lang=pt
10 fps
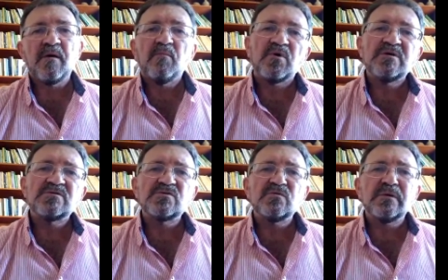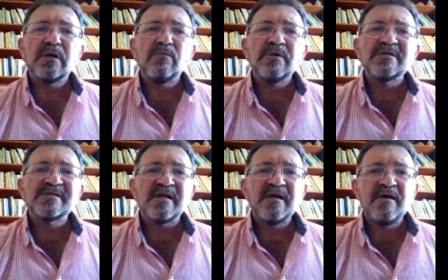Por isso, não
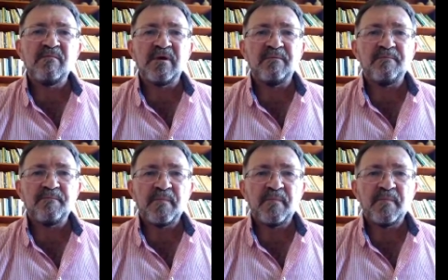desanime,